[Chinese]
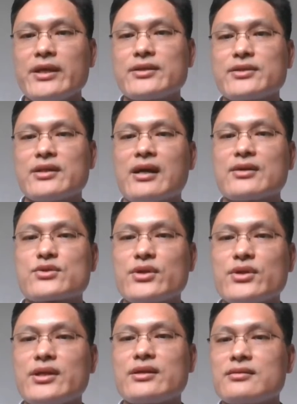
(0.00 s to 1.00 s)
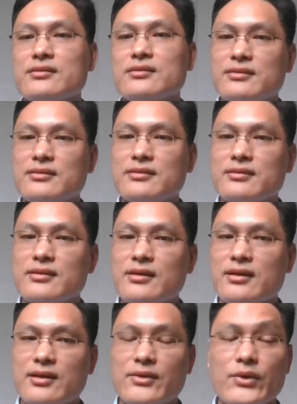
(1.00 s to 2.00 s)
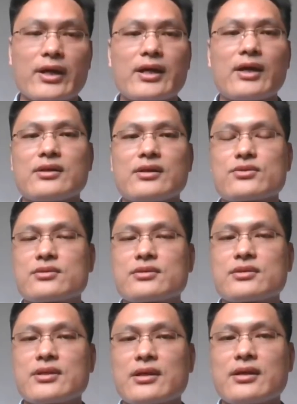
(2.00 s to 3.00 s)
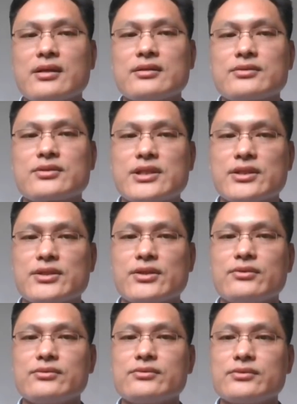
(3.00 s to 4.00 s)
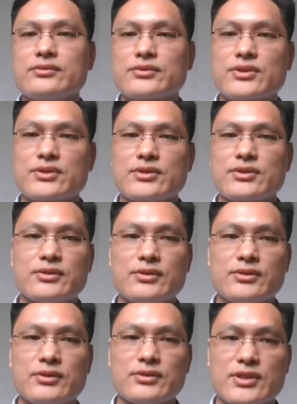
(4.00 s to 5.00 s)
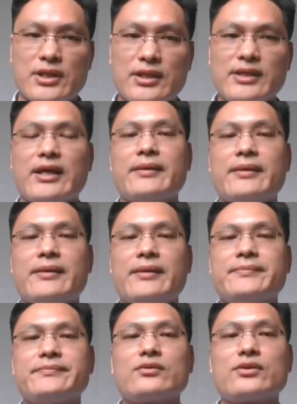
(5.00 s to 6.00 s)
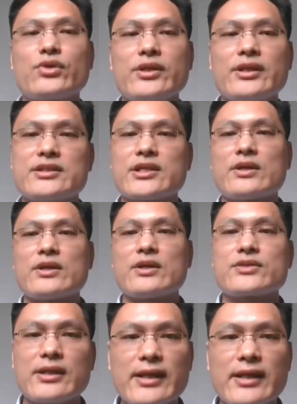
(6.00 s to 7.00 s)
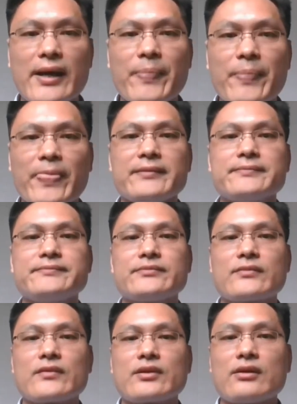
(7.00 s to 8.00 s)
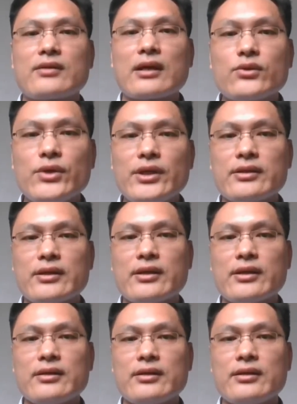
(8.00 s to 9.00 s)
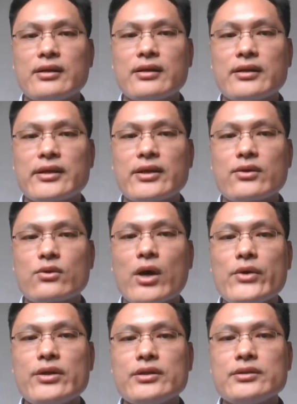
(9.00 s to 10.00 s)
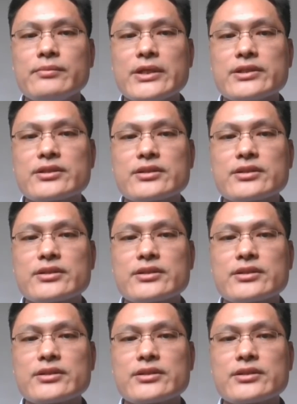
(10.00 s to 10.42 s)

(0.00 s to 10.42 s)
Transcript: 因为有三层不朽的特质，成为真正的永恒之城。这一讲呢，我就跟你聊聊我理解的三位一体的罗马。